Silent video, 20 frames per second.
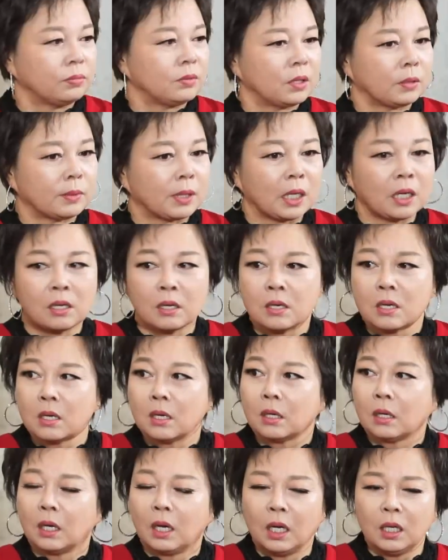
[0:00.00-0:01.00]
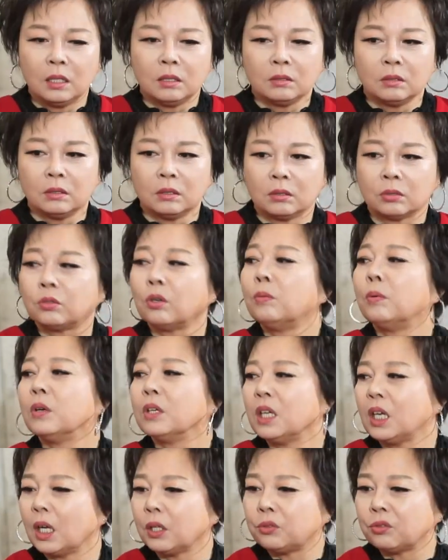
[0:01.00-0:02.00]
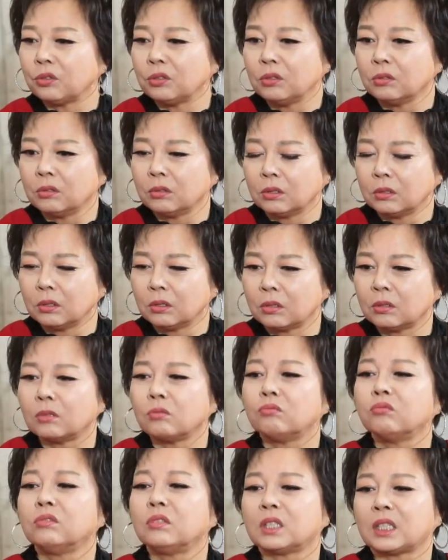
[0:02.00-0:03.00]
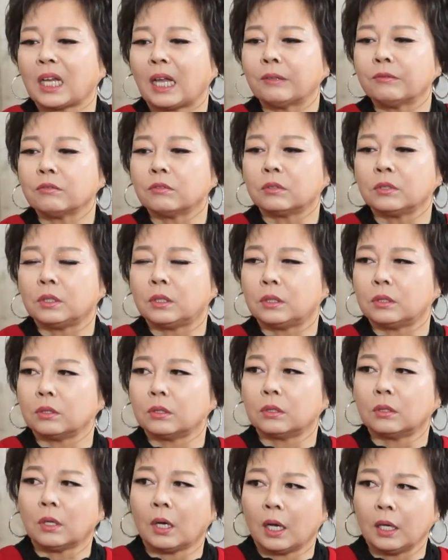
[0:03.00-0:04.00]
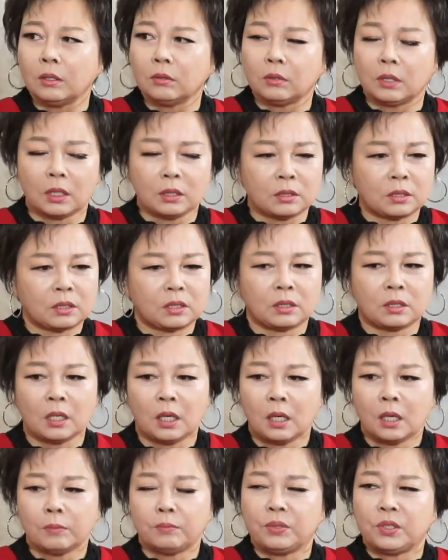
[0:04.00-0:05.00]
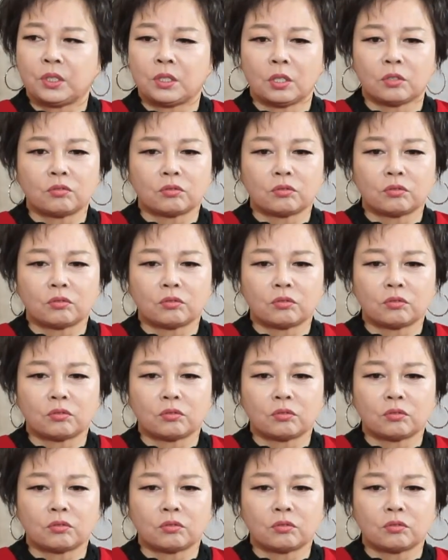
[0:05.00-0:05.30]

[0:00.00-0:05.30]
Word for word: 없잖아요. 아이고 소목이나 줘요. 그걸 어디 다듬고 있죠? 아이고 난 진짜 미쳐